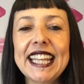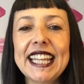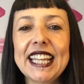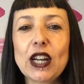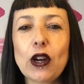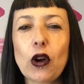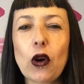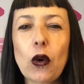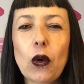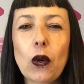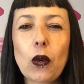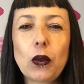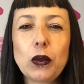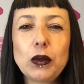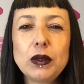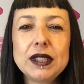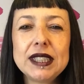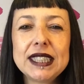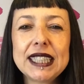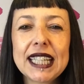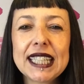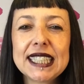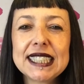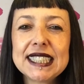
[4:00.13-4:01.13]

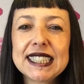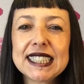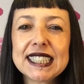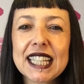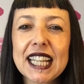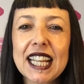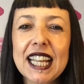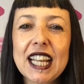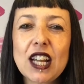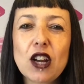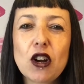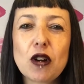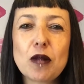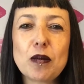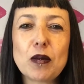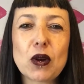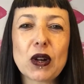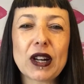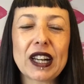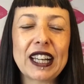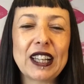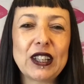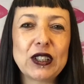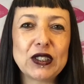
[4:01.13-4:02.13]
juntas y
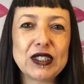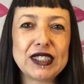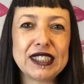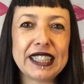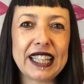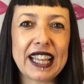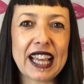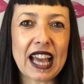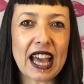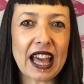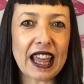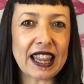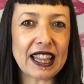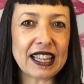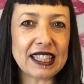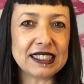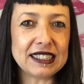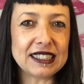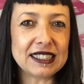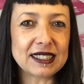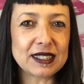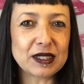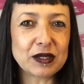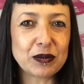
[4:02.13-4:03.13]
como
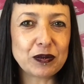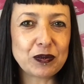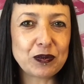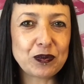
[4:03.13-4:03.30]
redondeadas.